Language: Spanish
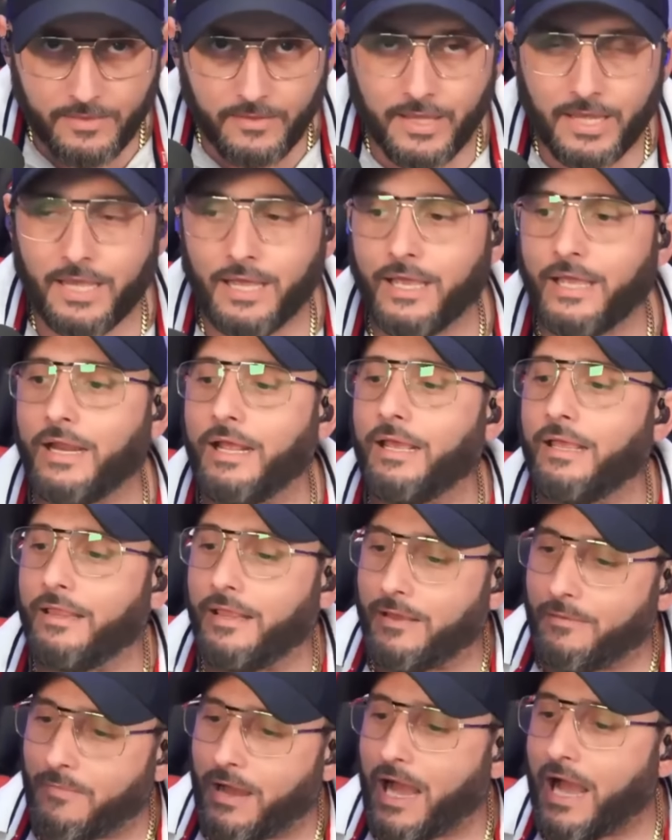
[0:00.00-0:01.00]

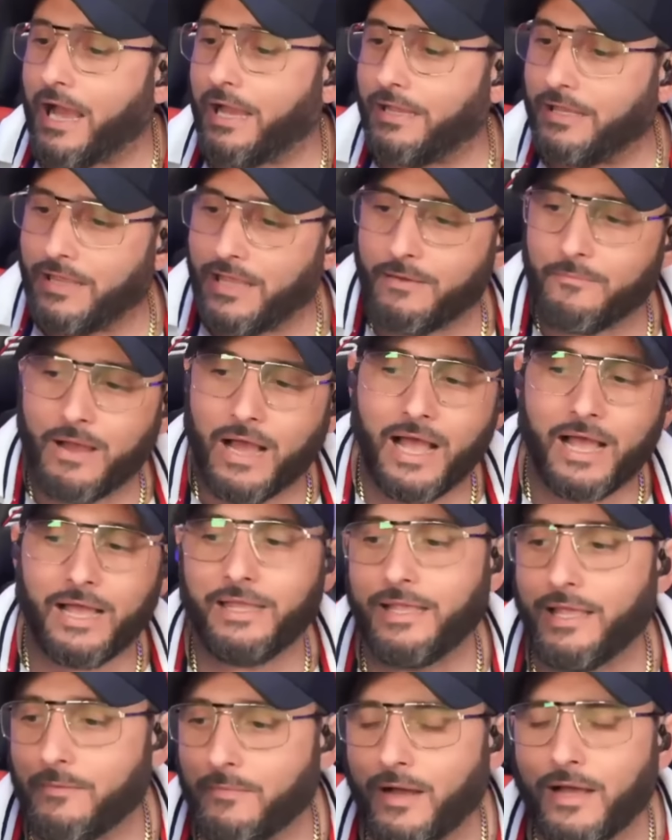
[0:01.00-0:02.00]
Dere, más y demás
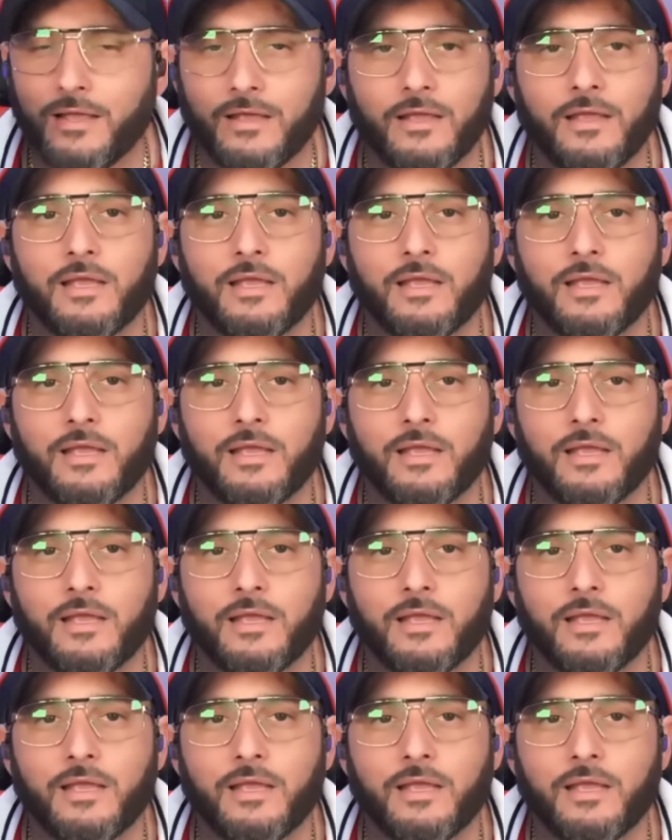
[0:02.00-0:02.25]
y demás.